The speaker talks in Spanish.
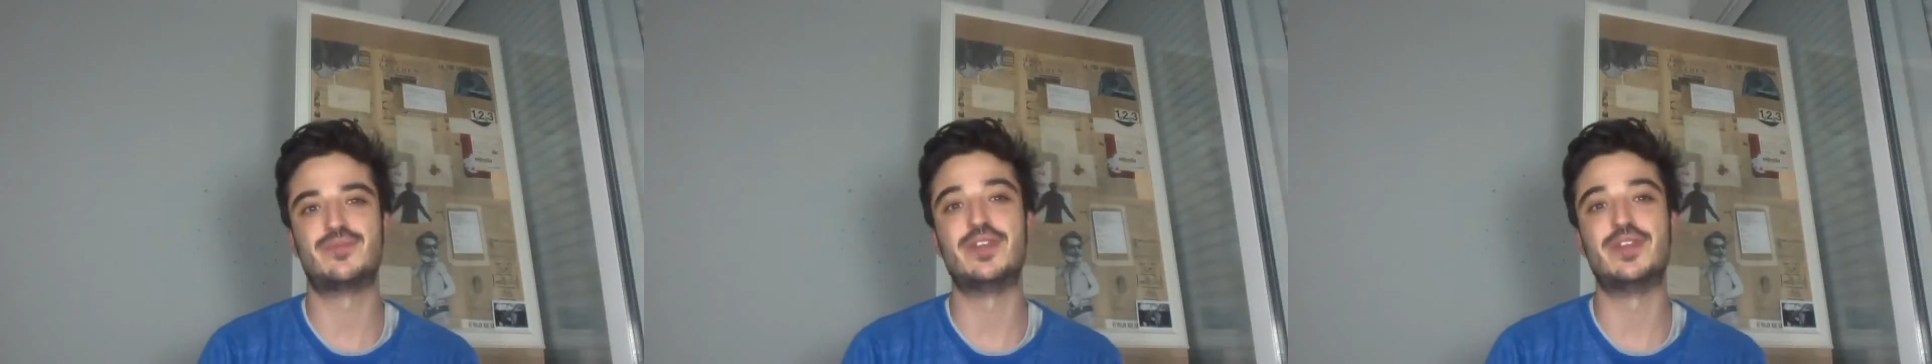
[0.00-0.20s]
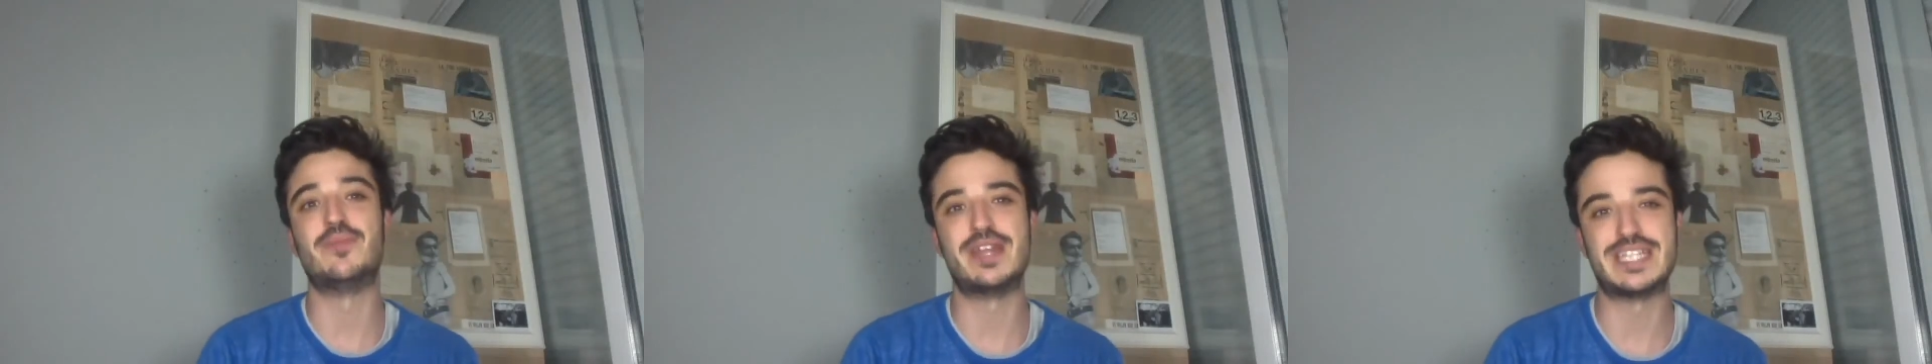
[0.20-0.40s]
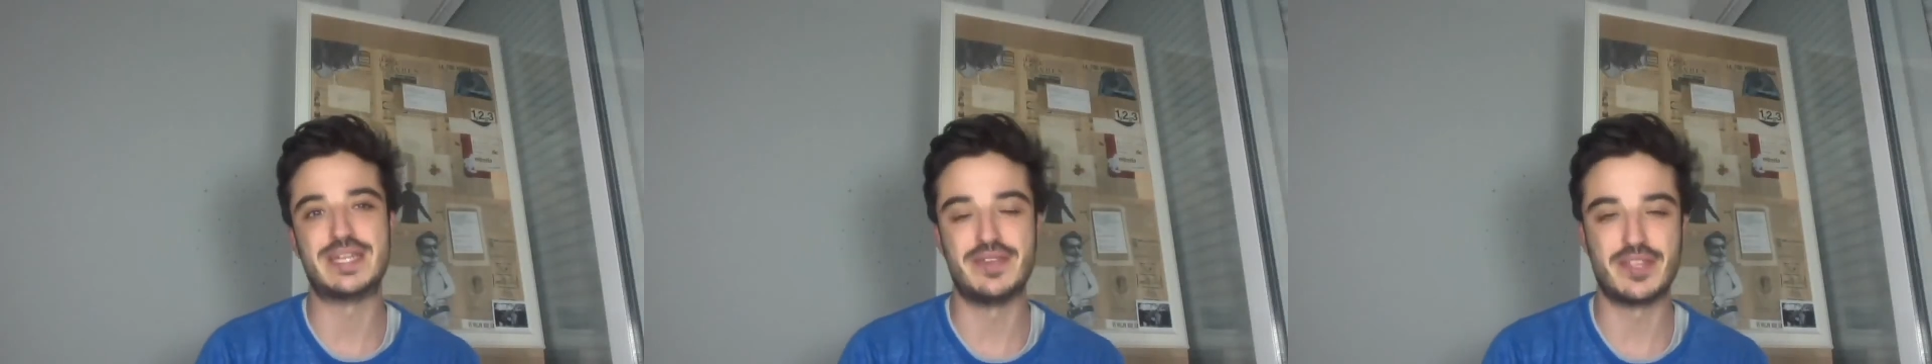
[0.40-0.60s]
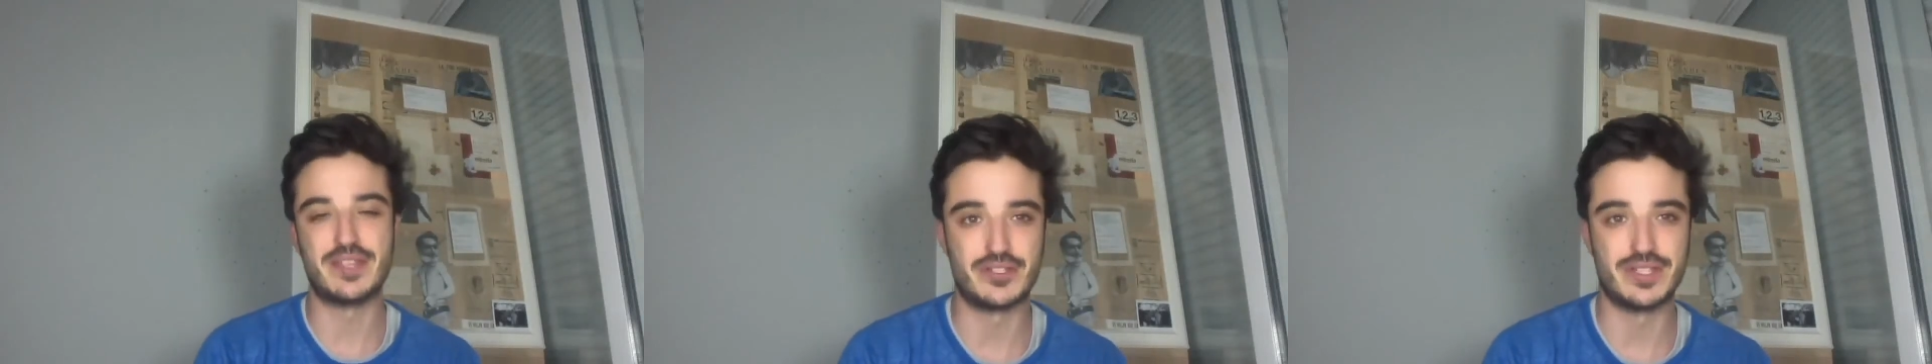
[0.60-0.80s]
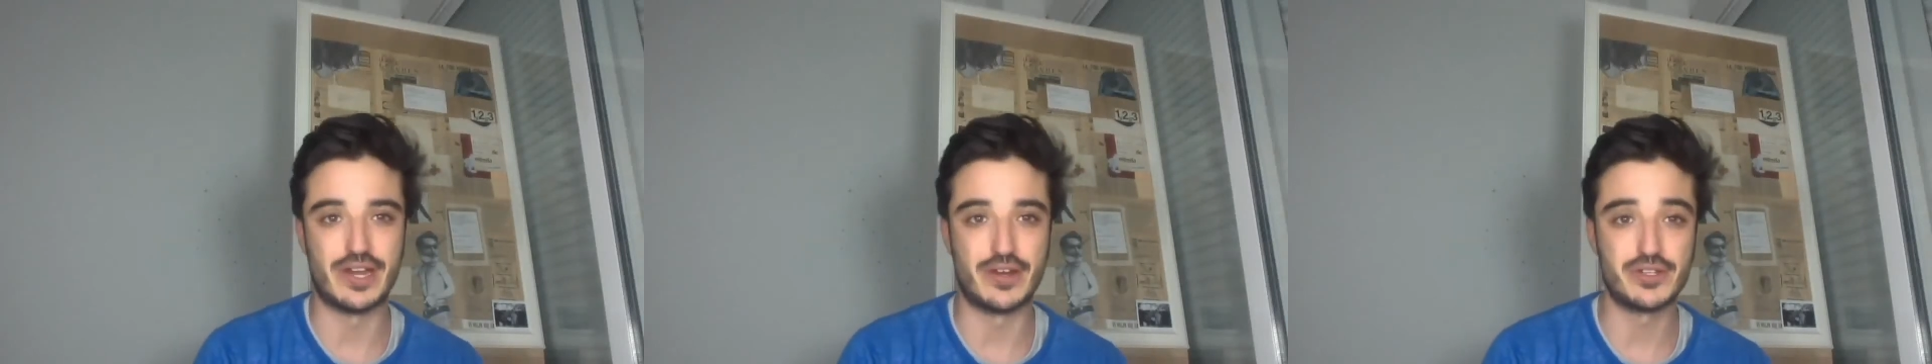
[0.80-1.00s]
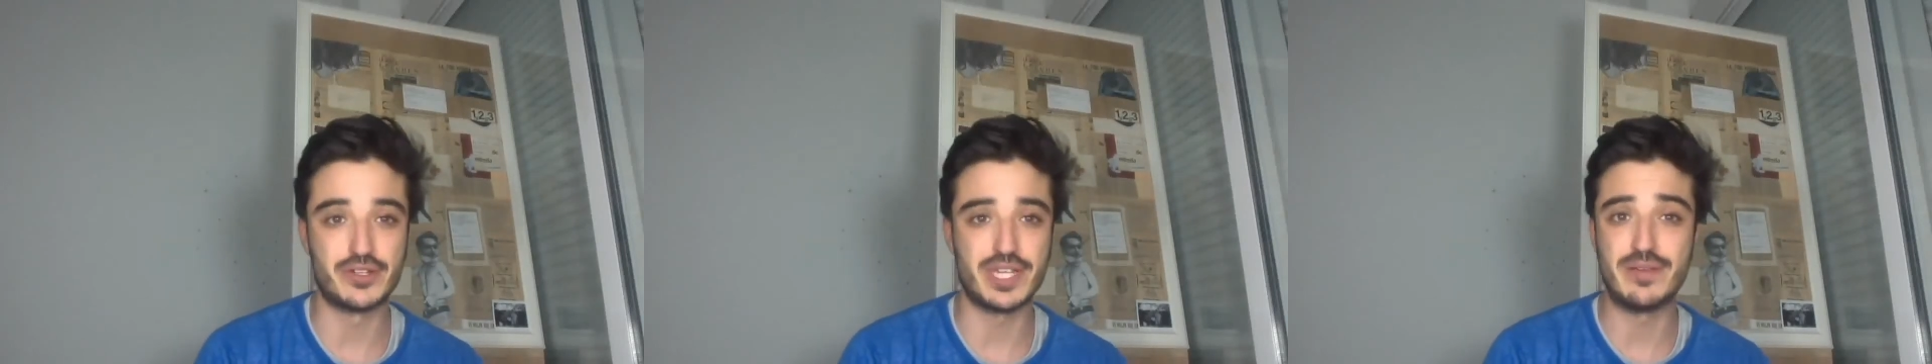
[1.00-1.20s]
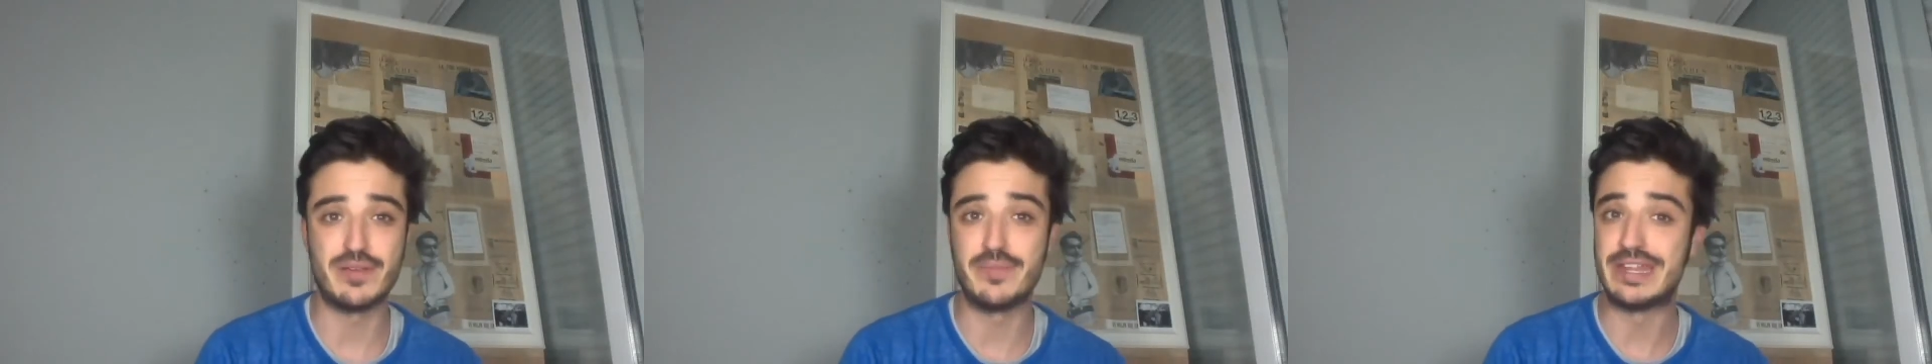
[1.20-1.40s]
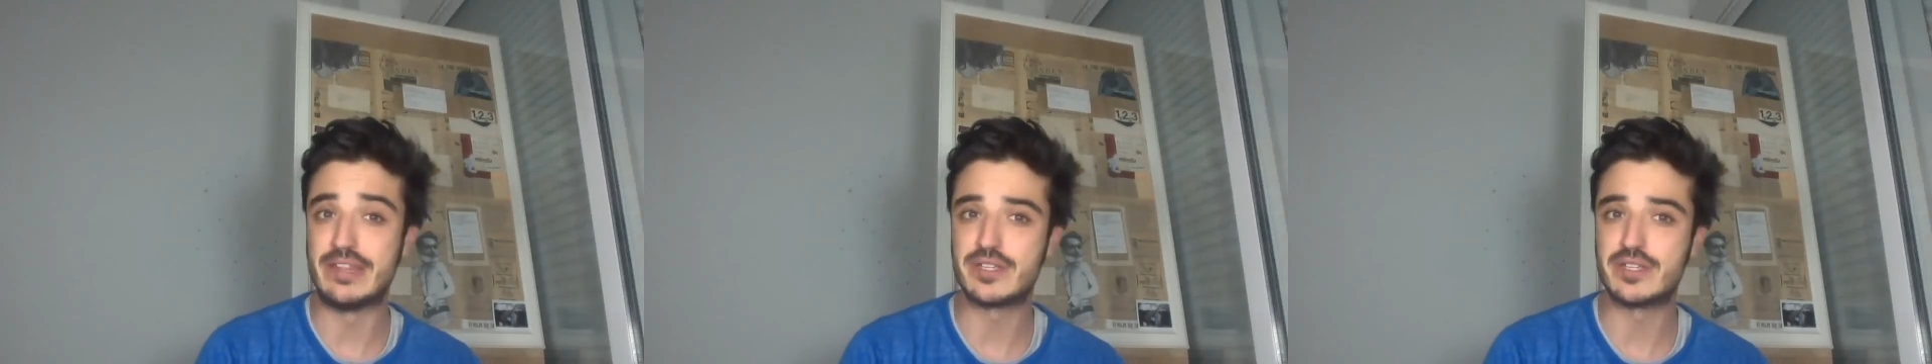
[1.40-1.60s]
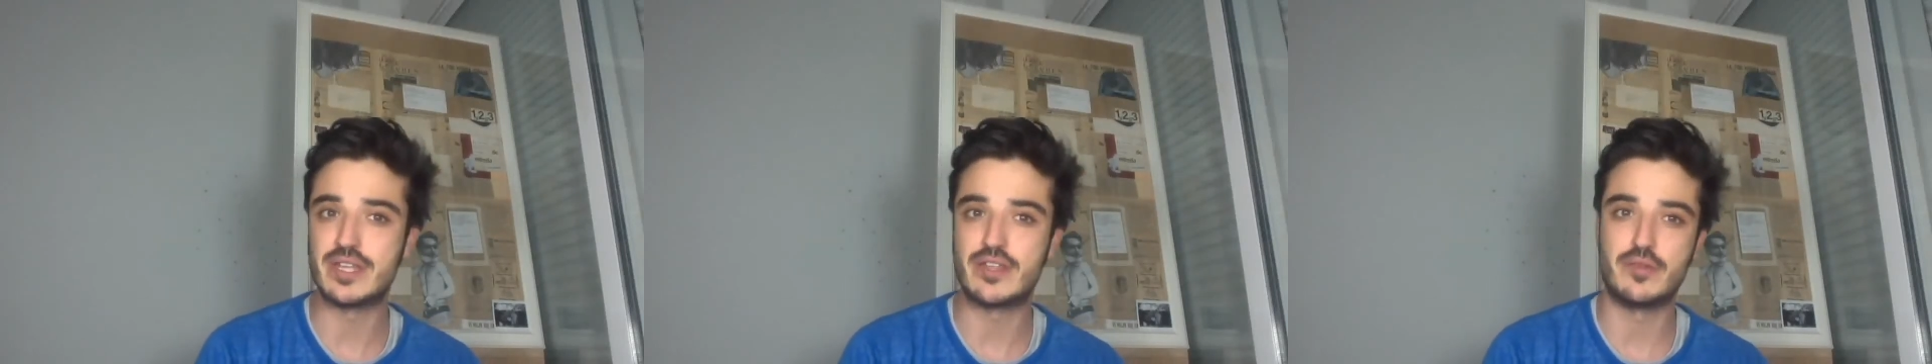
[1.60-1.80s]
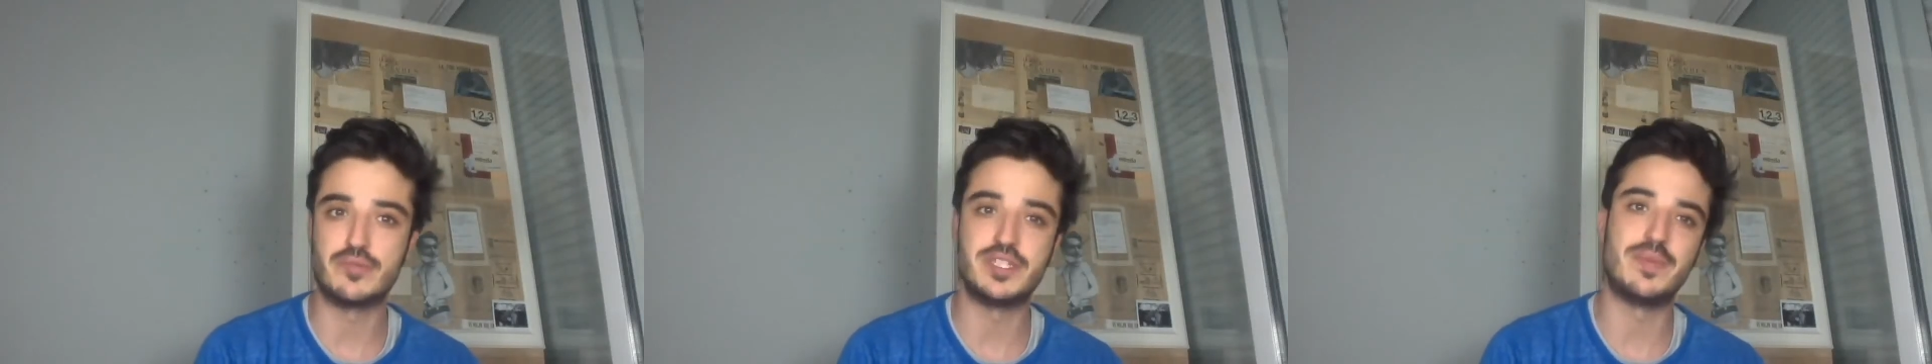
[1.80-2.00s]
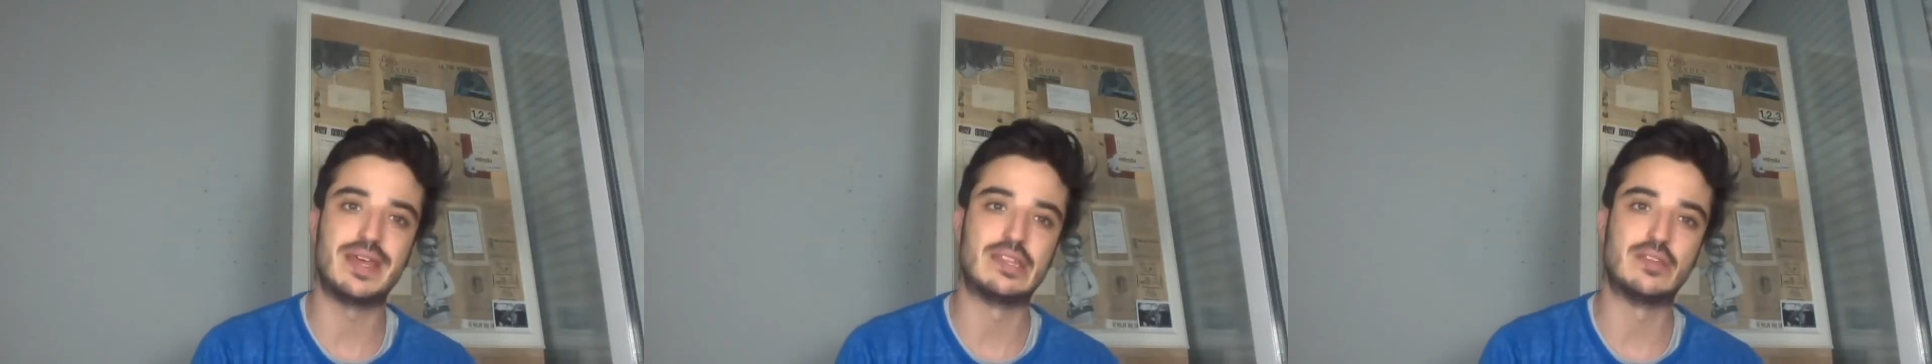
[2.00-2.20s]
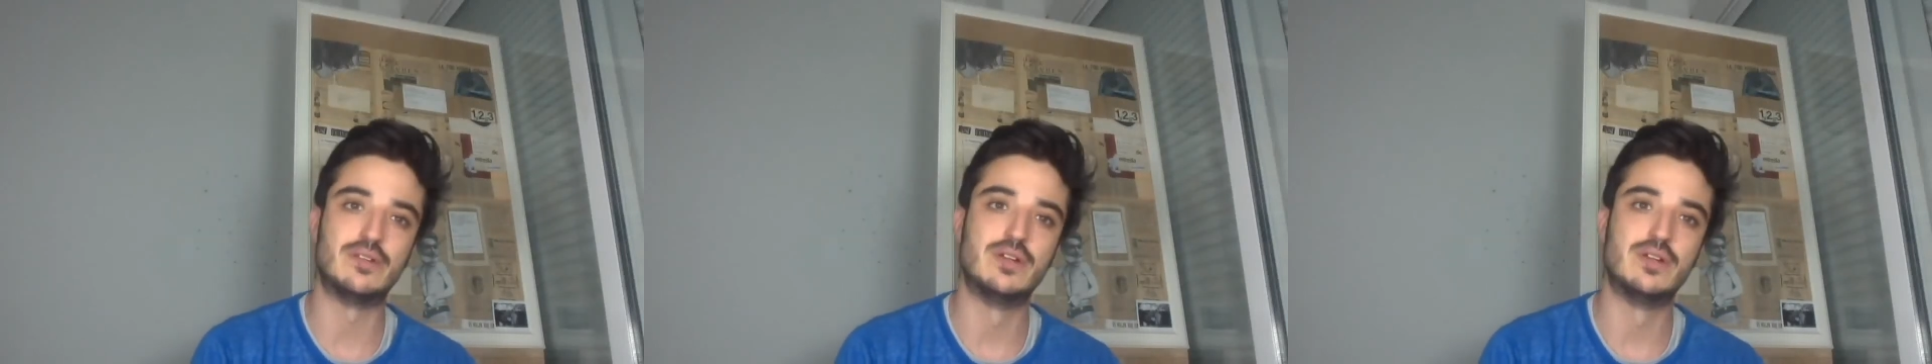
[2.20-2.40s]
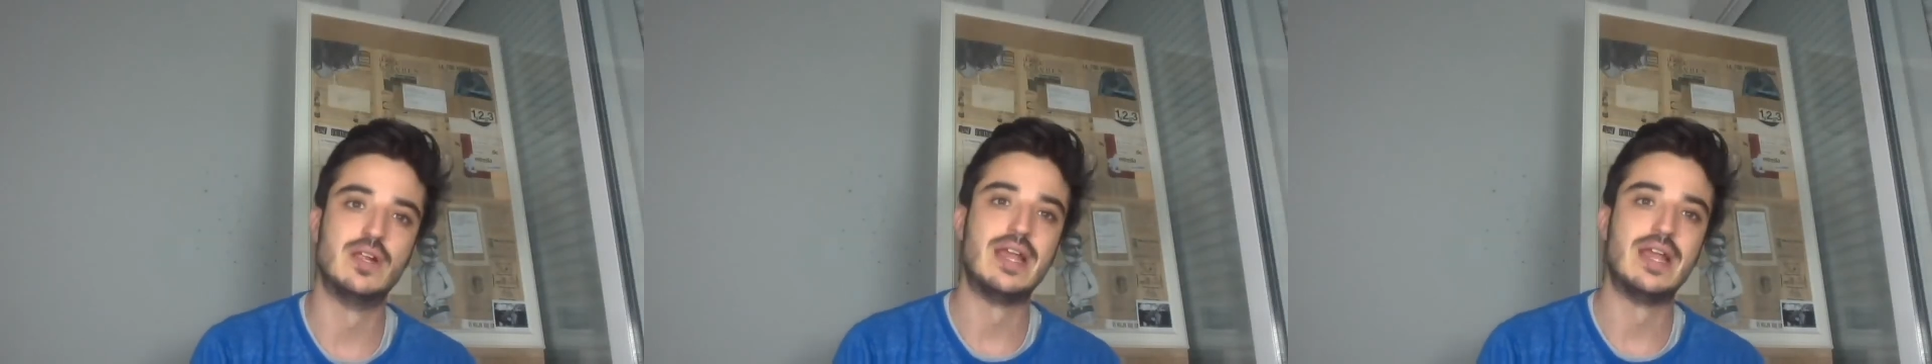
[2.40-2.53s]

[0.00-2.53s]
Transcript: Mi nombre es David Costa Rosa y bienvenidos a Dropsipeando.